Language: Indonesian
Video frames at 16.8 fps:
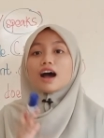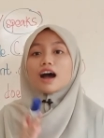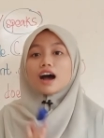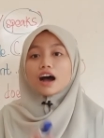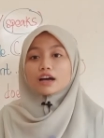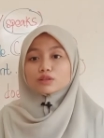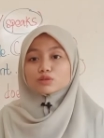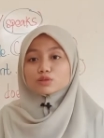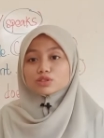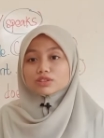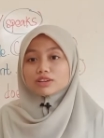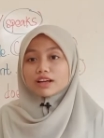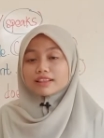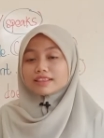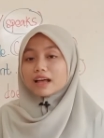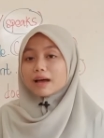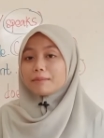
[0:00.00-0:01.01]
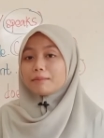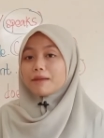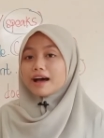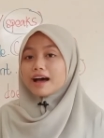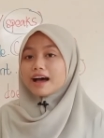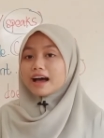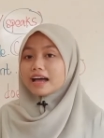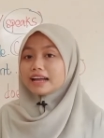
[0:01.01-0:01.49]
harus
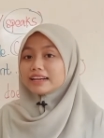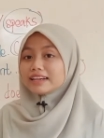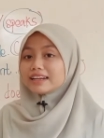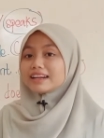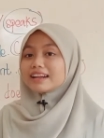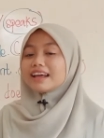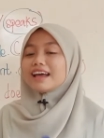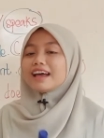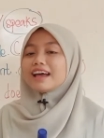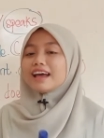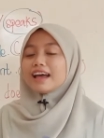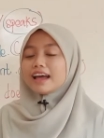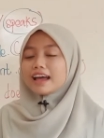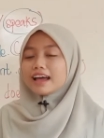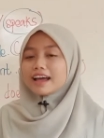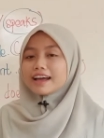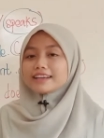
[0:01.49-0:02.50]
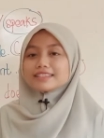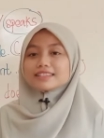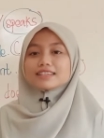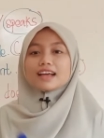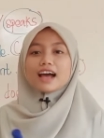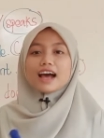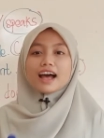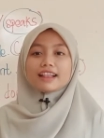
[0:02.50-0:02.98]
ketambahan
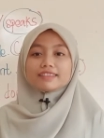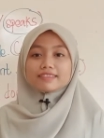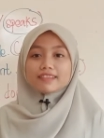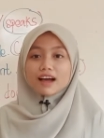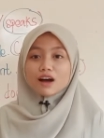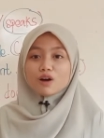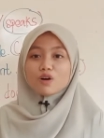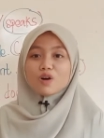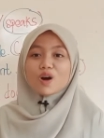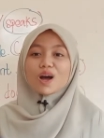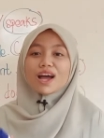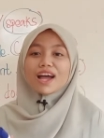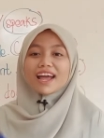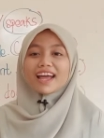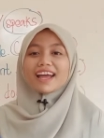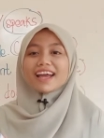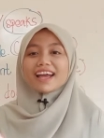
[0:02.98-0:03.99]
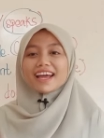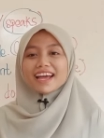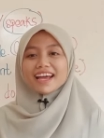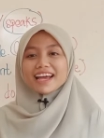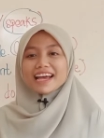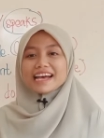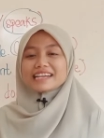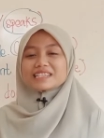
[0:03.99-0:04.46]
S atau
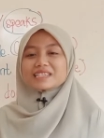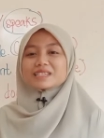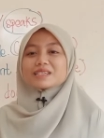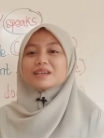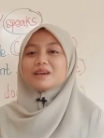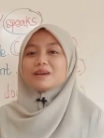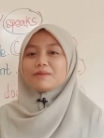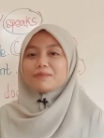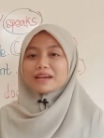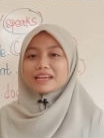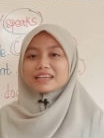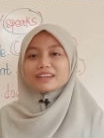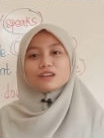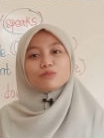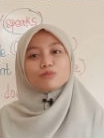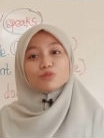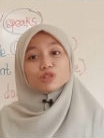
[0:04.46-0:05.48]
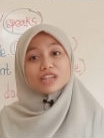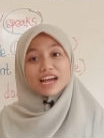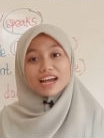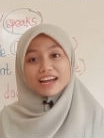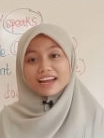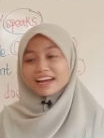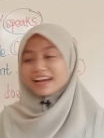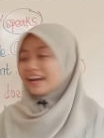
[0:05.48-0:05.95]
ES. Baik,
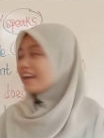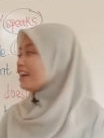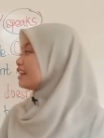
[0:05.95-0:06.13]
mudah ya.